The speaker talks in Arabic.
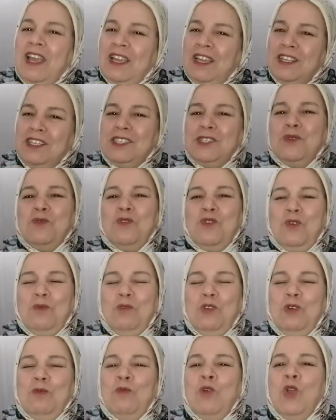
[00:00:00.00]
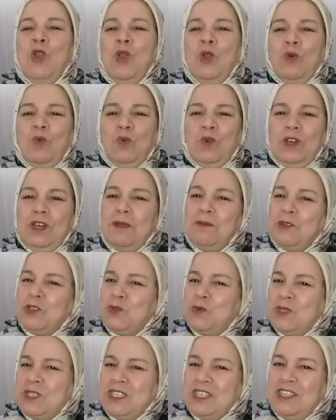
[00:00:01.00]
راه كنصورهم لهم واللي ما
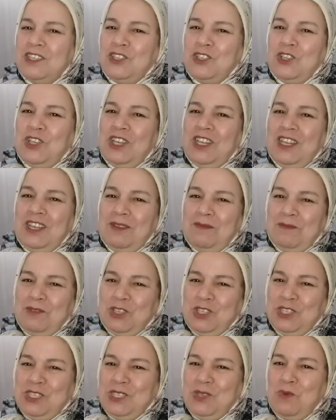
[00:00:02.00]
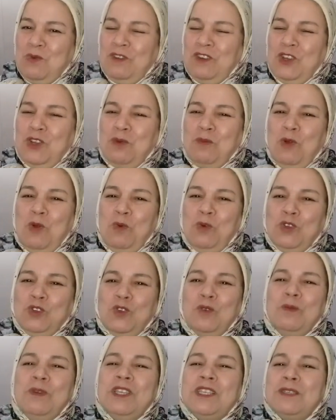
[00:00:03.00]
توصلتش باش نصور لهم
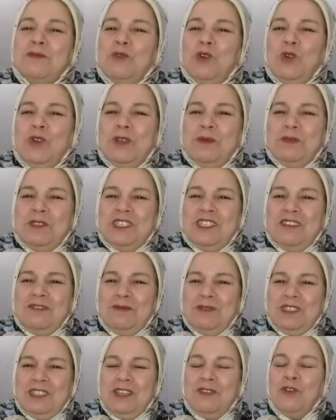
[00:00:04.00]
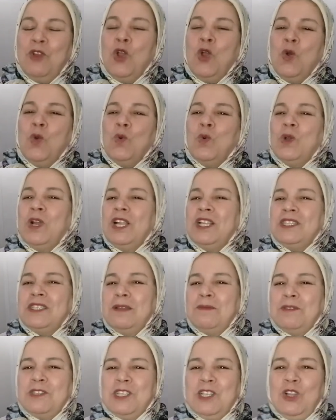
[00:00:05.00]
حوايجهم يسمحوا لي بزاف بزاف
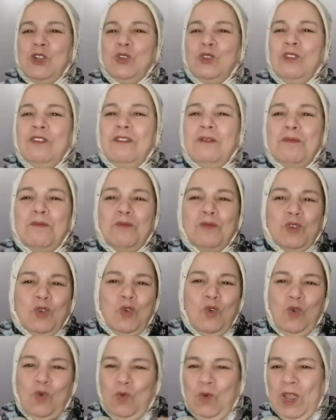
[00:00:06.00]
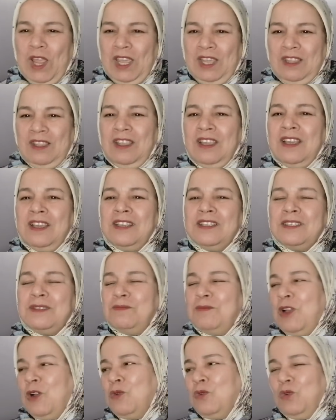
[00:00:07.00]
وكلتمس العذر من كل واحد
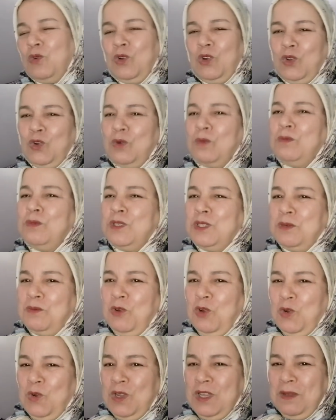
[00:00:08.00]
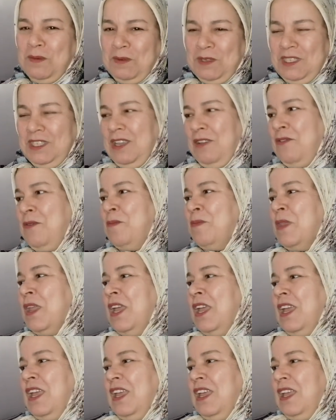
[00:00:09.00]
سمعوا نقول لكم سمحوا لي
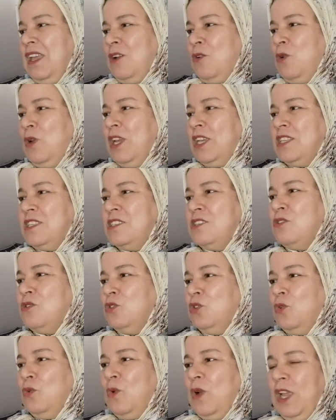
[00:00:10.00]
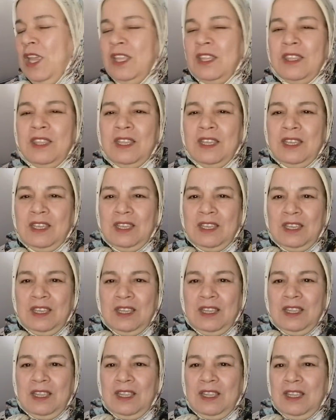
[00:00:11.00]
بزاف آه كوليكسيون ديال واحد
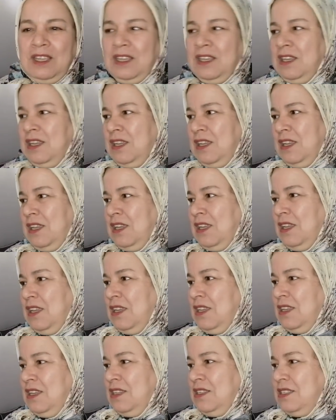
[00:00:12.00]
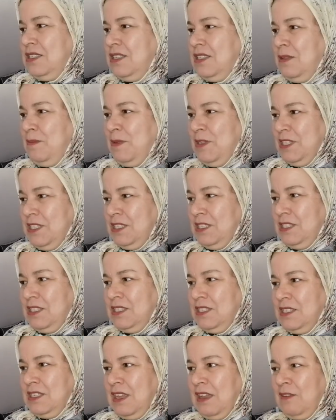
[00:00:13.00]
آه آه البنت
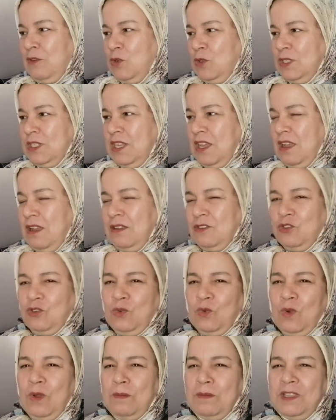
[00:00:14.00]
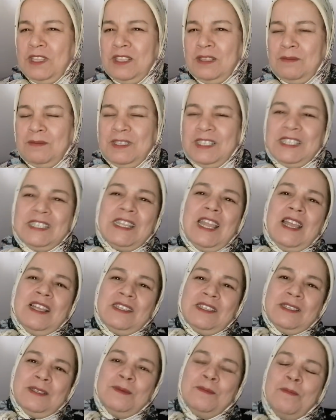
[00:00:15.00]
عروسه جو من
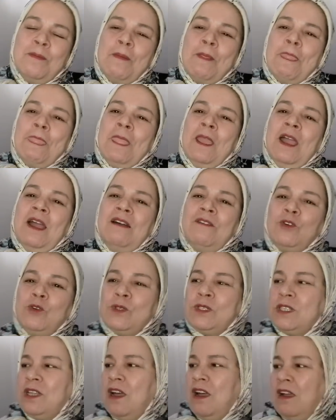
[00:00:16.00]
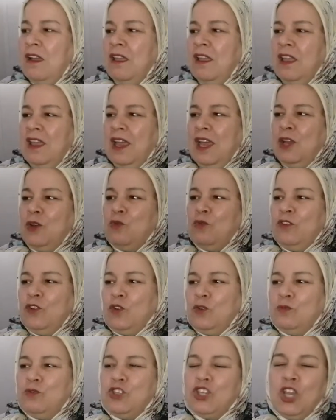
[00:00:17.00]
نستات عروسه
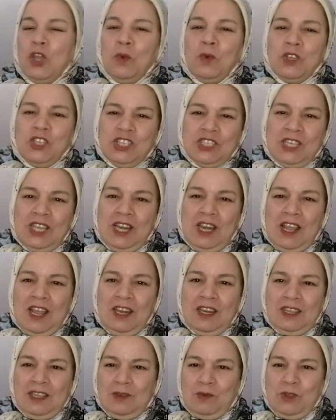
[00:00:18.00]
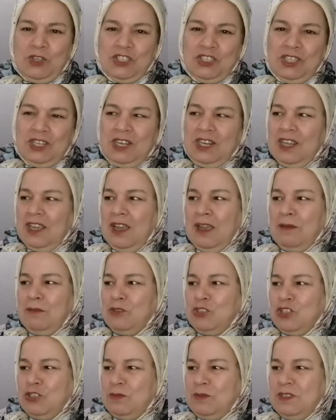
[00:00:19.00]
غنوريكم شي حوايج ديالها اللي واجدين ليها
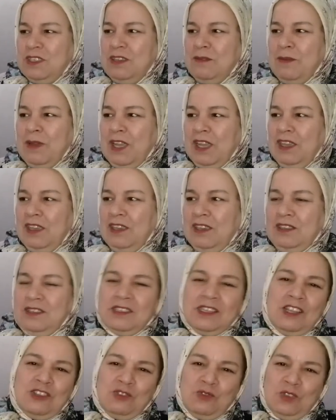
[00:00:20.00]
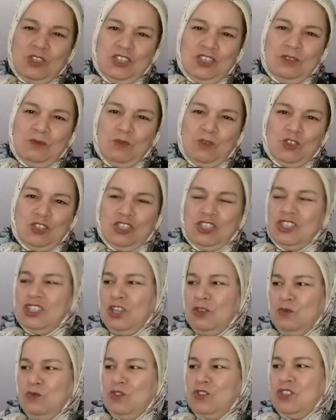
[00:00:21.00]
ماشي بزاف باقي تكاش داكشي ما
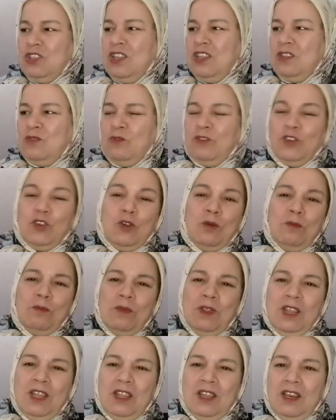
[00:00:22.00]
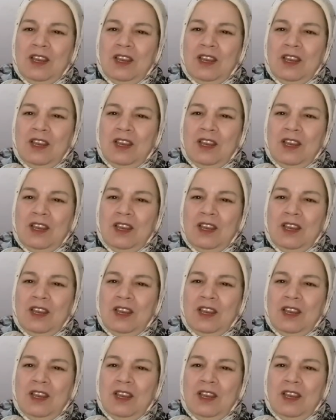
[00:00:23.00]
وجديش غنوريكم